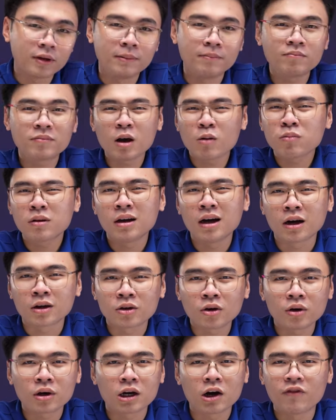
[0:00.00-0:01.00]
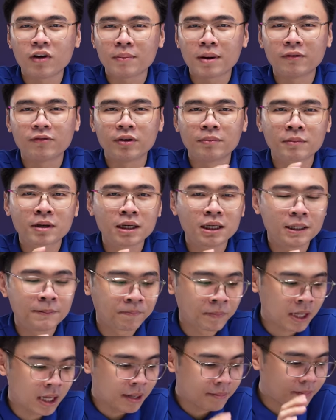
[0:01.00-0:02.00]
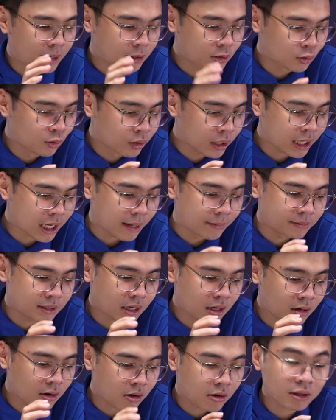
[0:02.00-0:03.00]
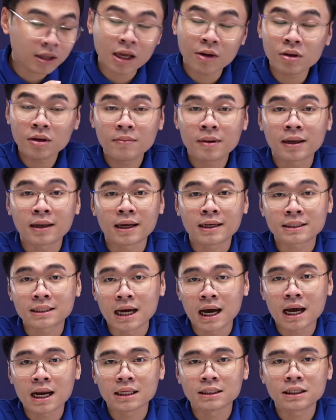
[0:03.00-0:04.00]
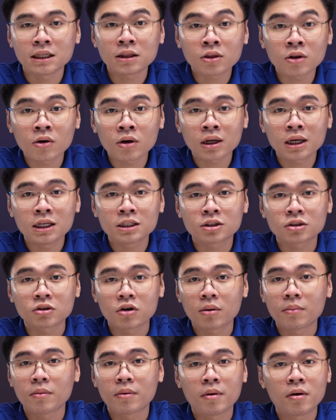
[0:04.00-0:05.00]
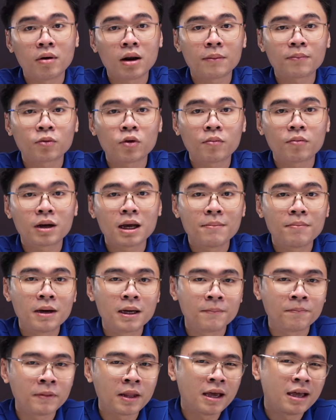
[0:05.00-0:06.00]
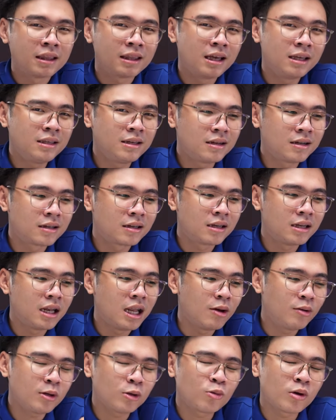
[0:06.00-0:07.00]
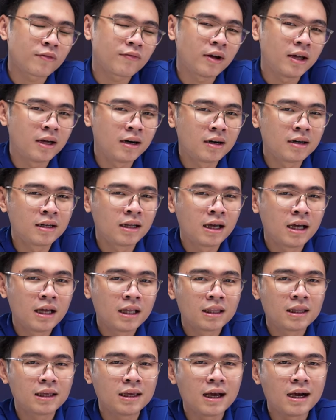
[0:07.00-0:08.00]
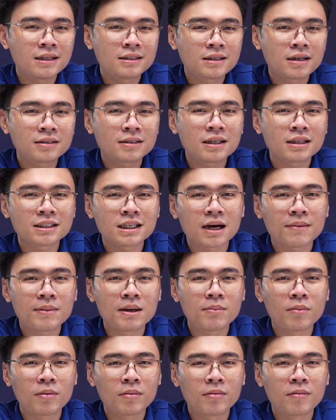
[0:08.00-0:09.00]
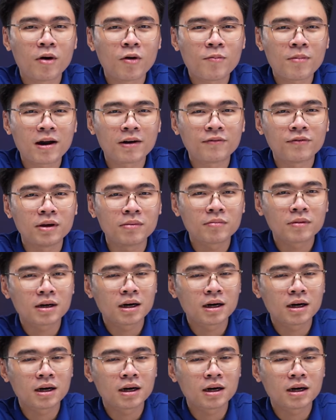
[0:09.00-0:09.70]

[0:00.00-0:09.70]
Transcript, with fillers: phím thông thường thôi không phải bàn phím cơ mặc dù cái cảm giác gõ theo như mình đánh giá là rất tốt khi so với mẫu laptop gaming thế nhưng nếu như tuyệt vời hơn thì Asus sẽ trang bị một mẫu bàn phím